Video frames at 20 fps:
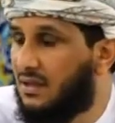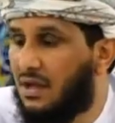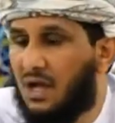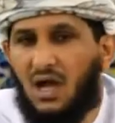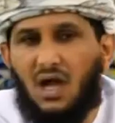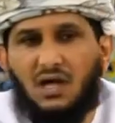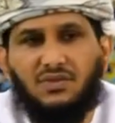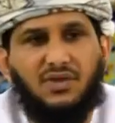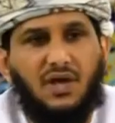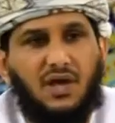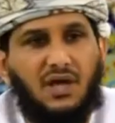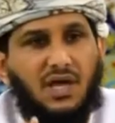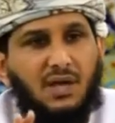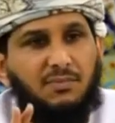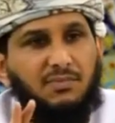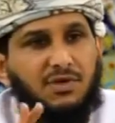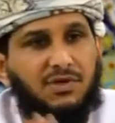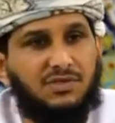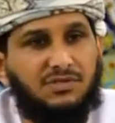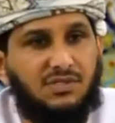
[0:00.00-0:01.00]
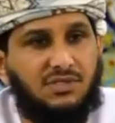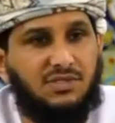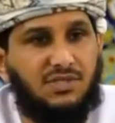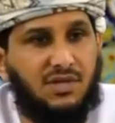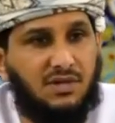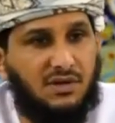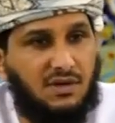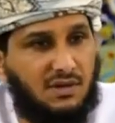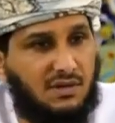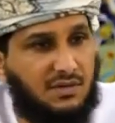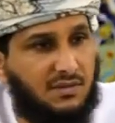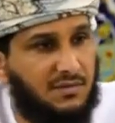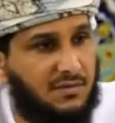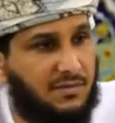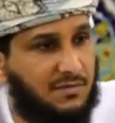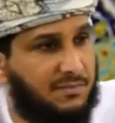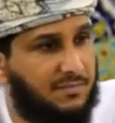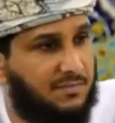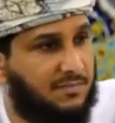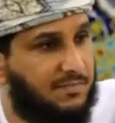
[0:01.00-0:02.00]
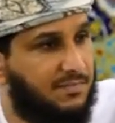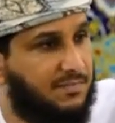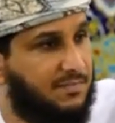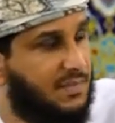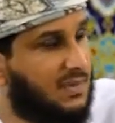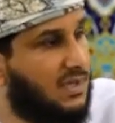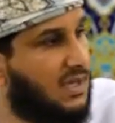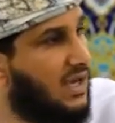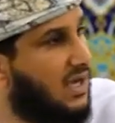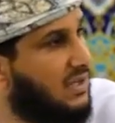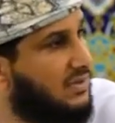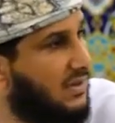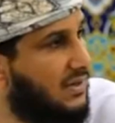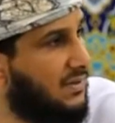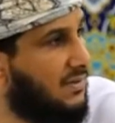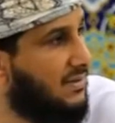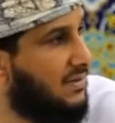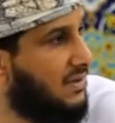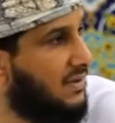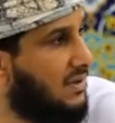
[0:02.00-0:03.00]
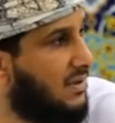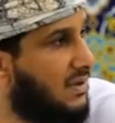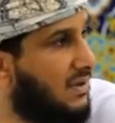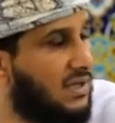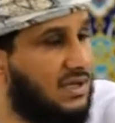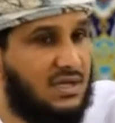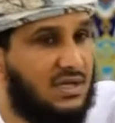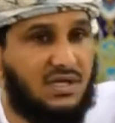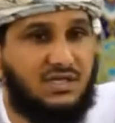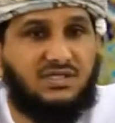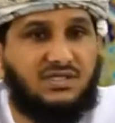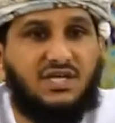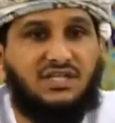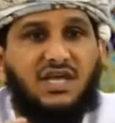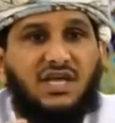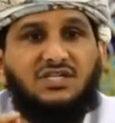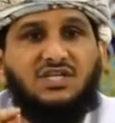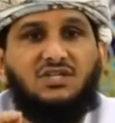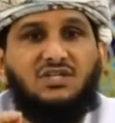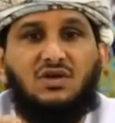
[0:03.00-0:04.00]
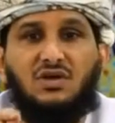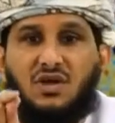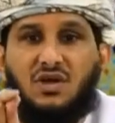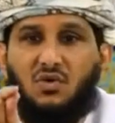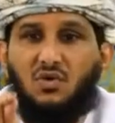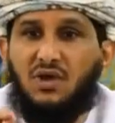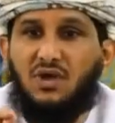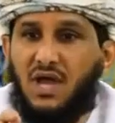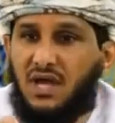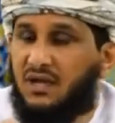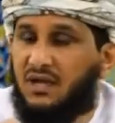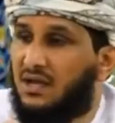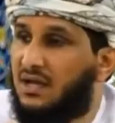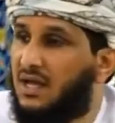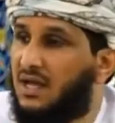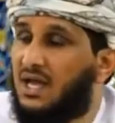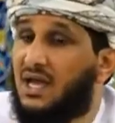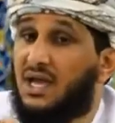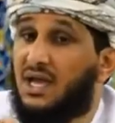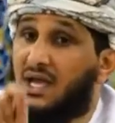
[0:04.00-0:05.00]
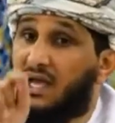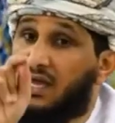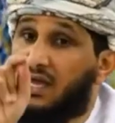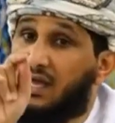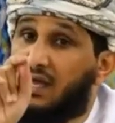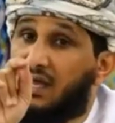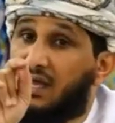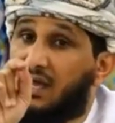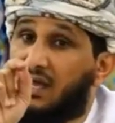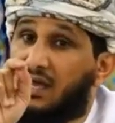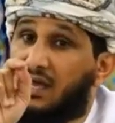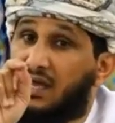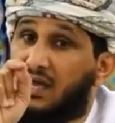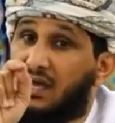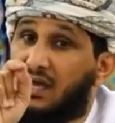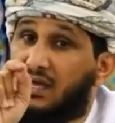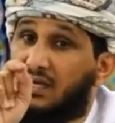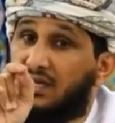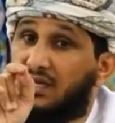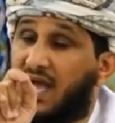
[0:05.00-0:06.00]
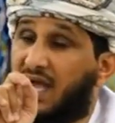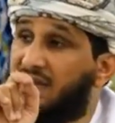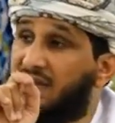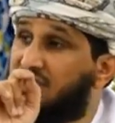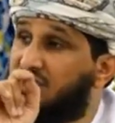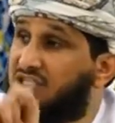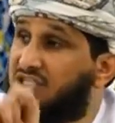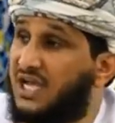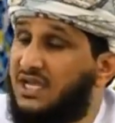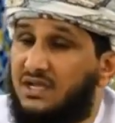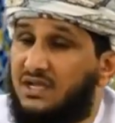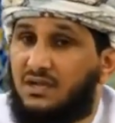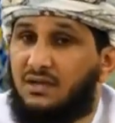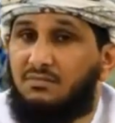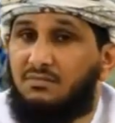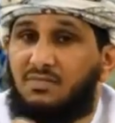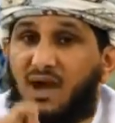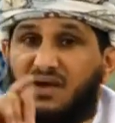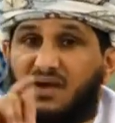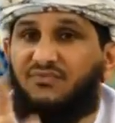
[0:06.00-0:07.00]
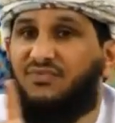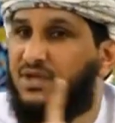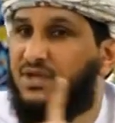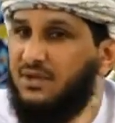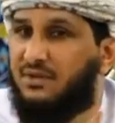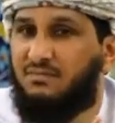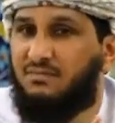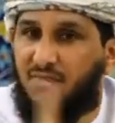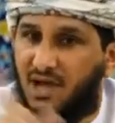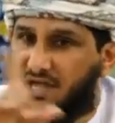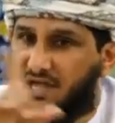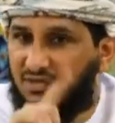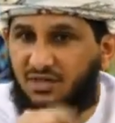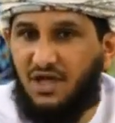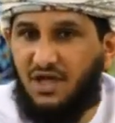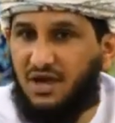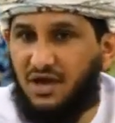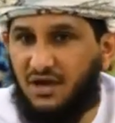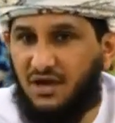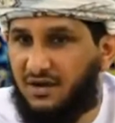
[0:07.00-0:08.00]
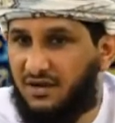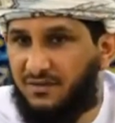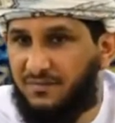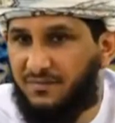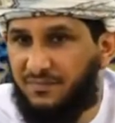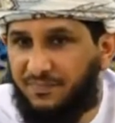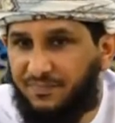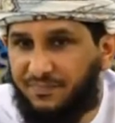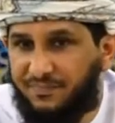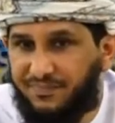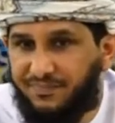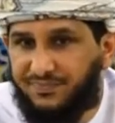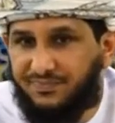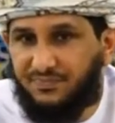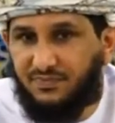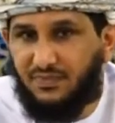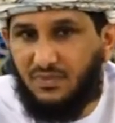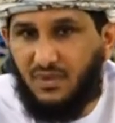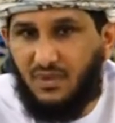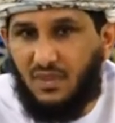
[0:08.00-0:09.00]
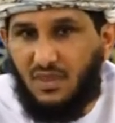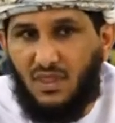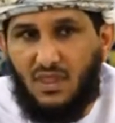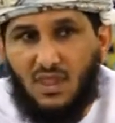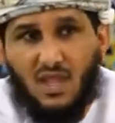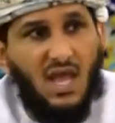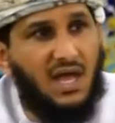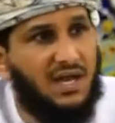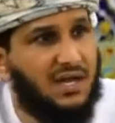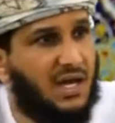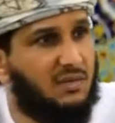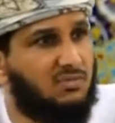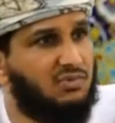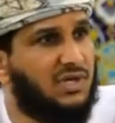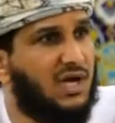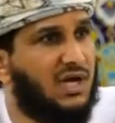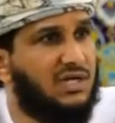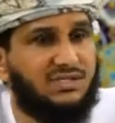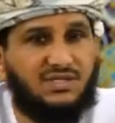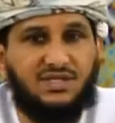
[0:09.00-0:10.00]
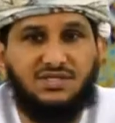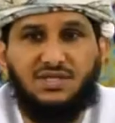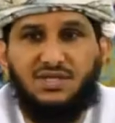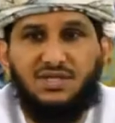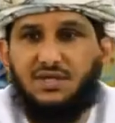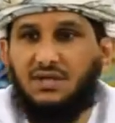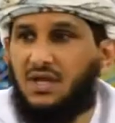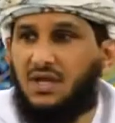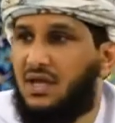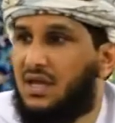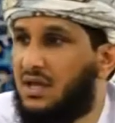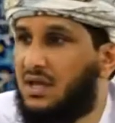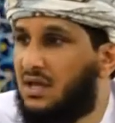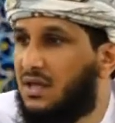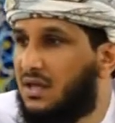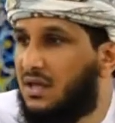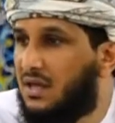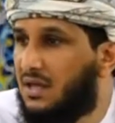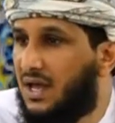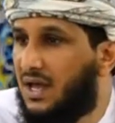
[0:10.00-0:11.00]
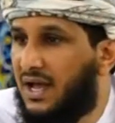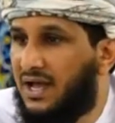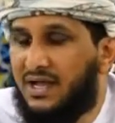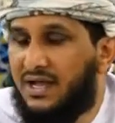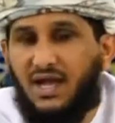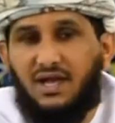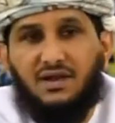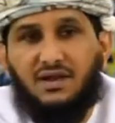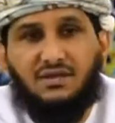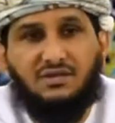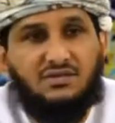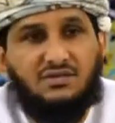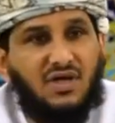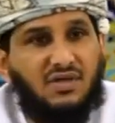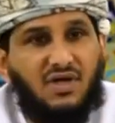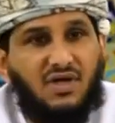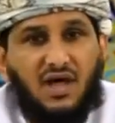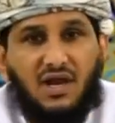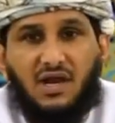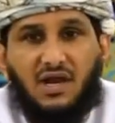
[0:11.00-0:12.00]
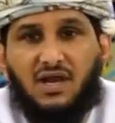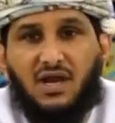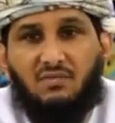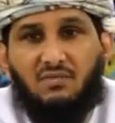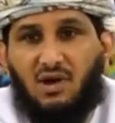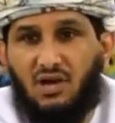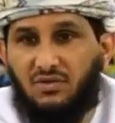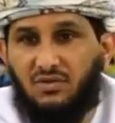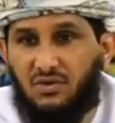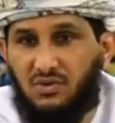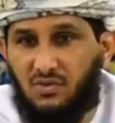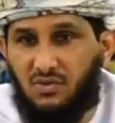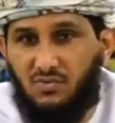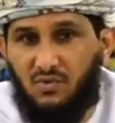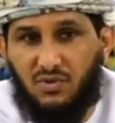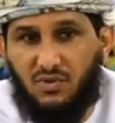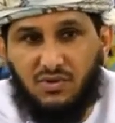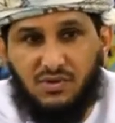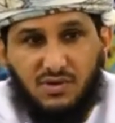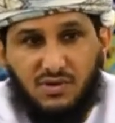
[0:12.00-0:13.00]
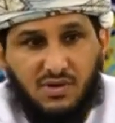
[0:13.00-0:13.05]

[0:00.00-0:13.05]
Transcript: خطا كبير جدا خطا ستجد ان هناك يعني شيء مخفي ما يظهر لك نحن كمتخصصين احيانا تظهر لنا بعض الامور